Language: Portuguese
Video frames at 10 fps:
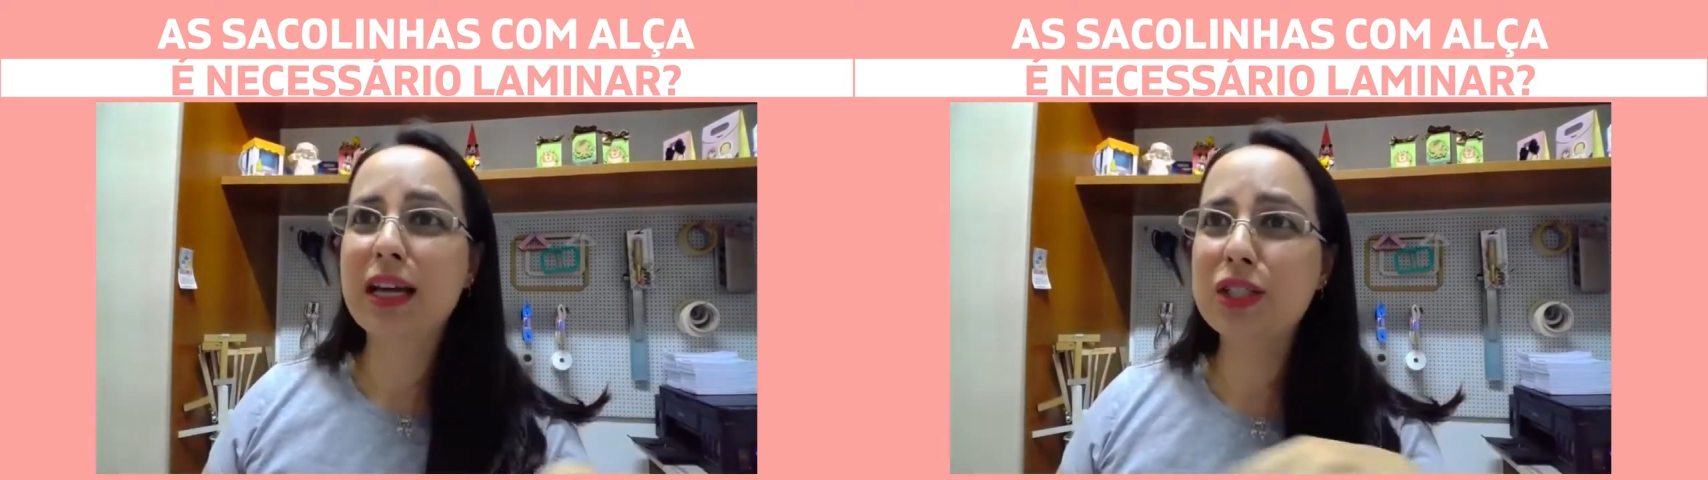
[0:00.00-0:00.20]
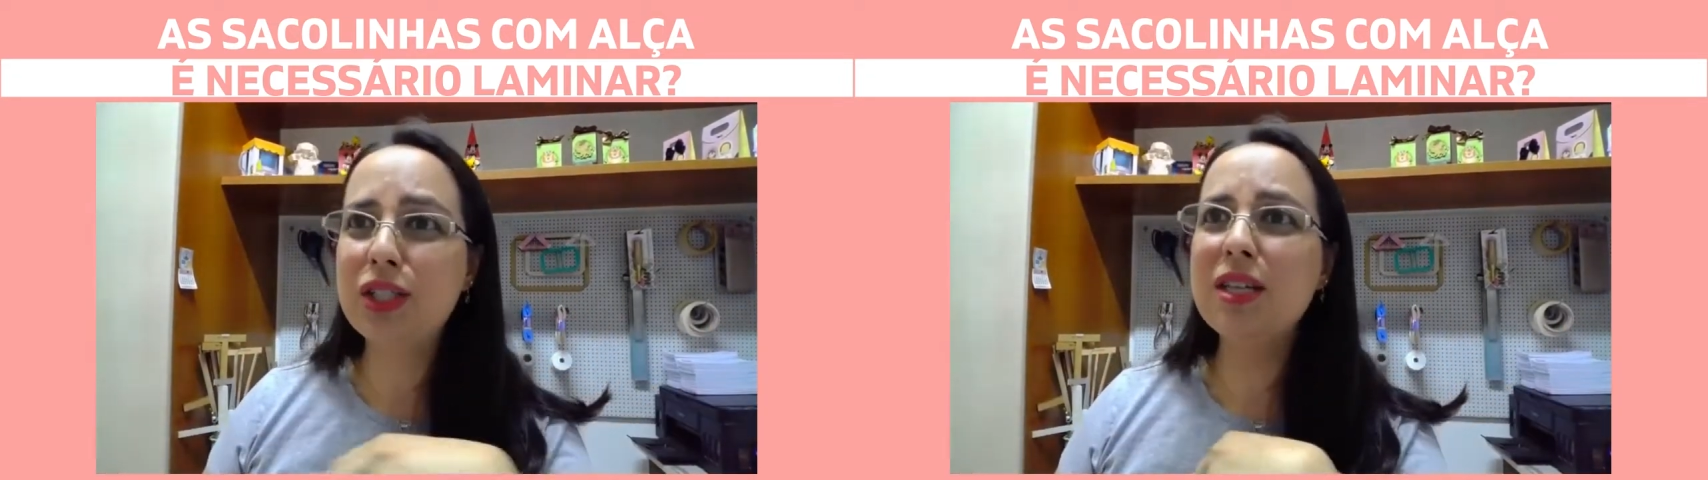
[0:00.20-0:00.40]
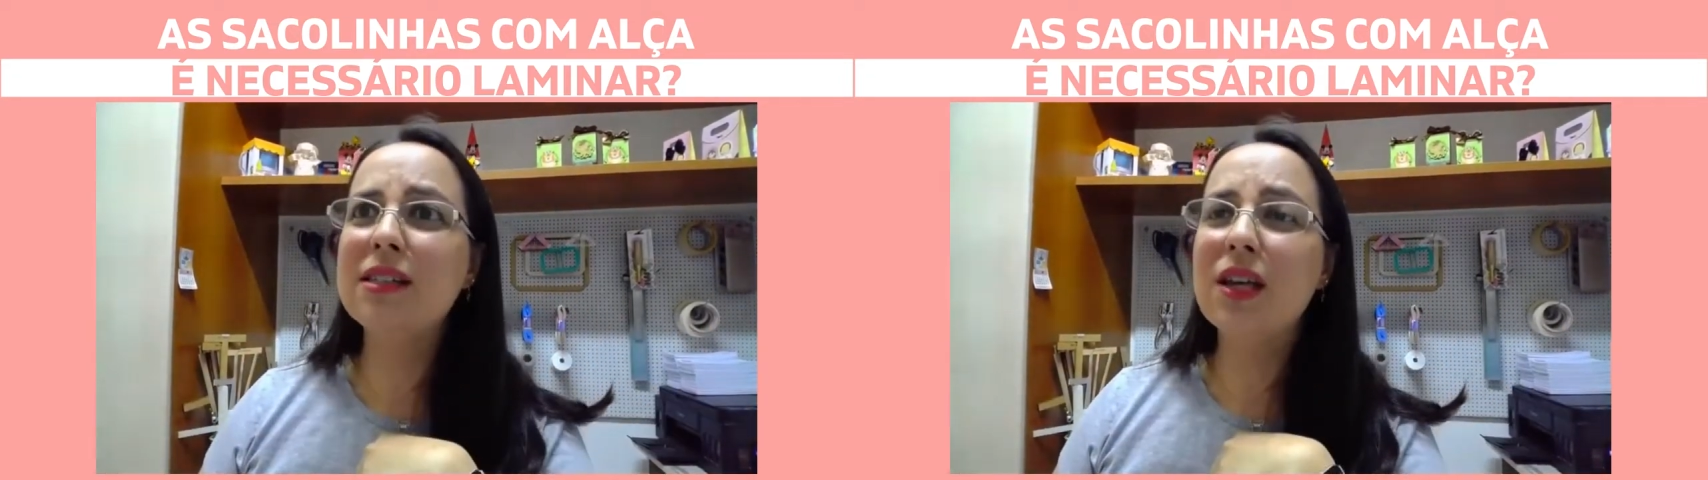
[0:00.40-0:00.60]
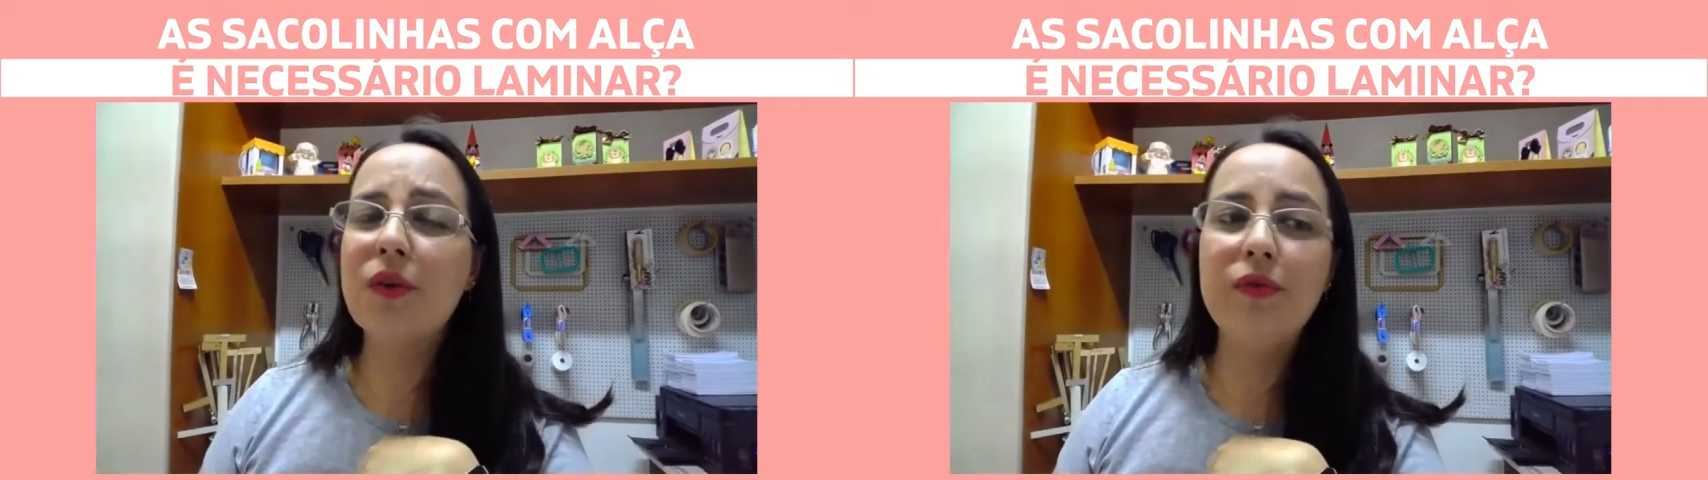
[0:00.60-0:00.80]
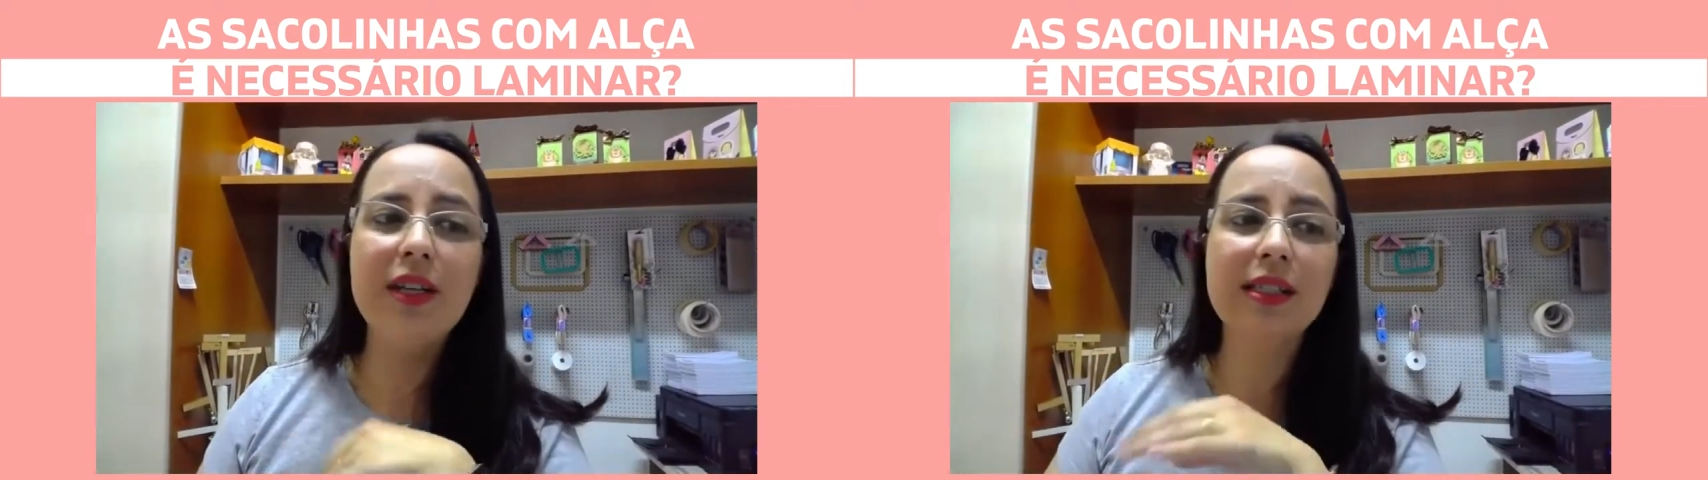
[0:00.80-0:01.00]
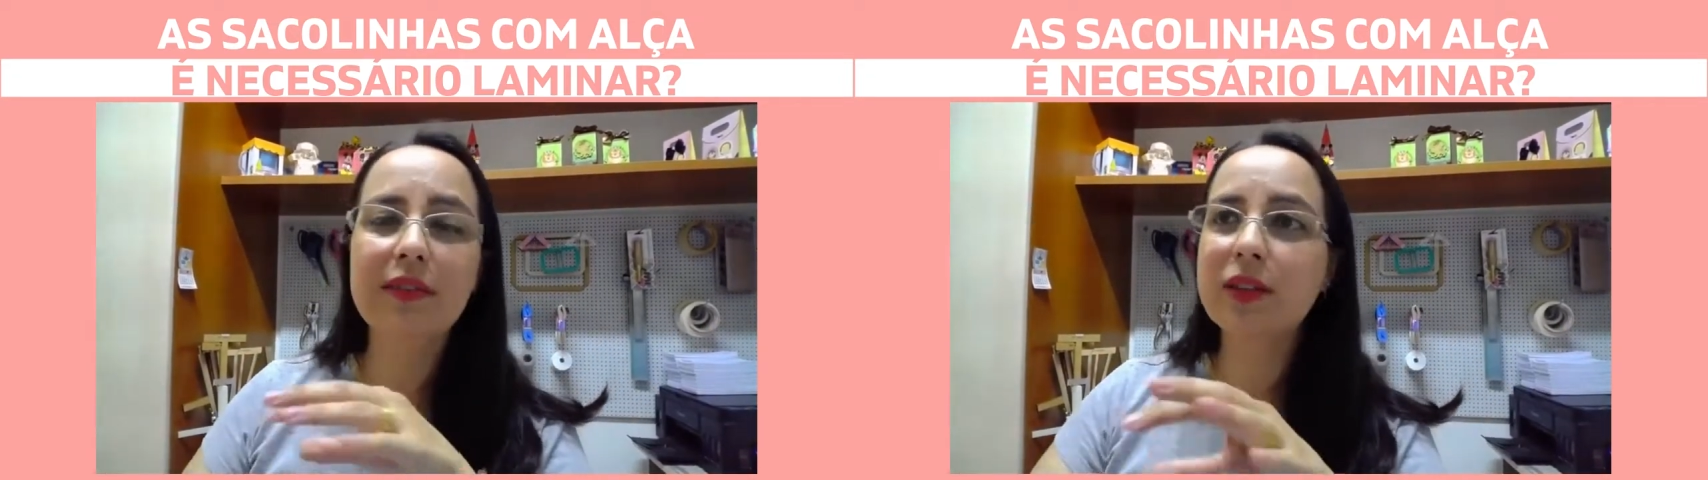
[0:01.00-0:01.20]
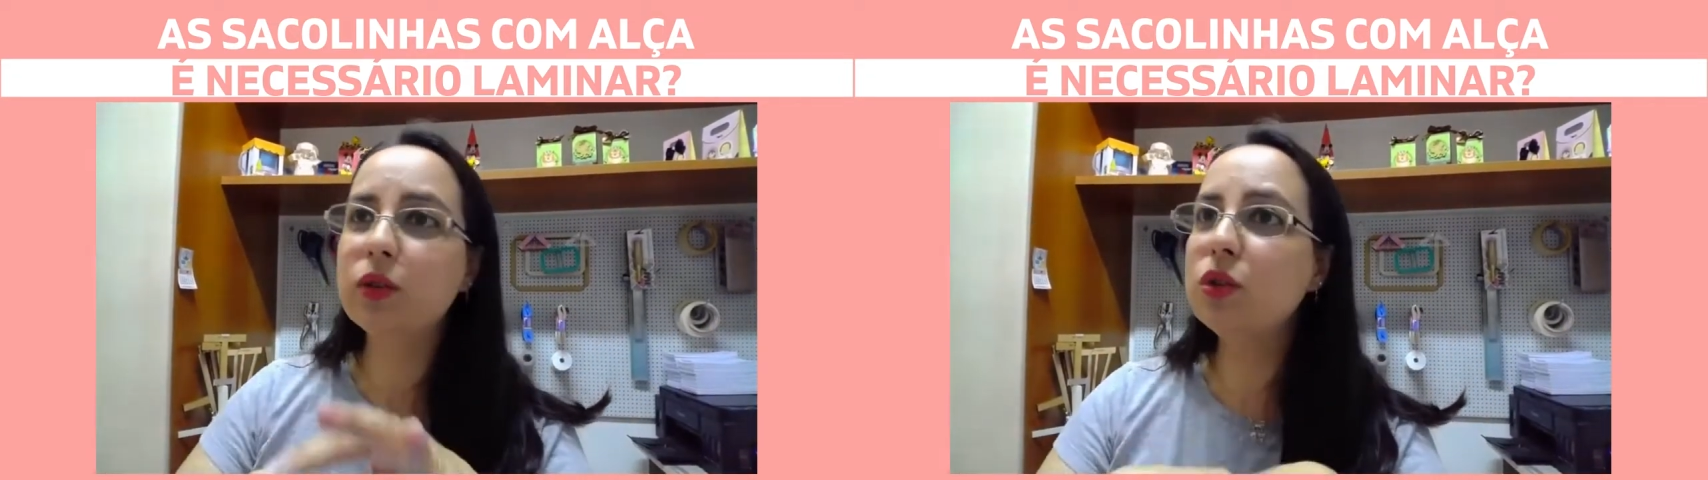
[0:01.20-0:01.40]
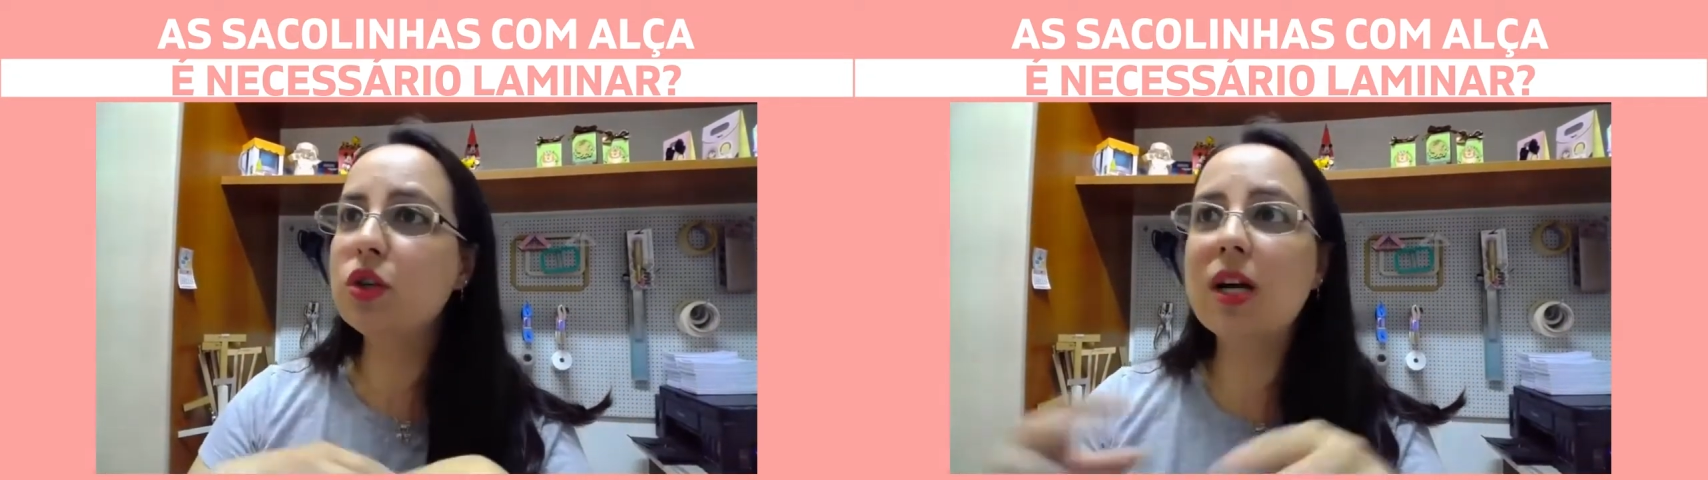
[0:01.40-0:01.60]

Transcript: as caixinhas que eu fiz estava tudo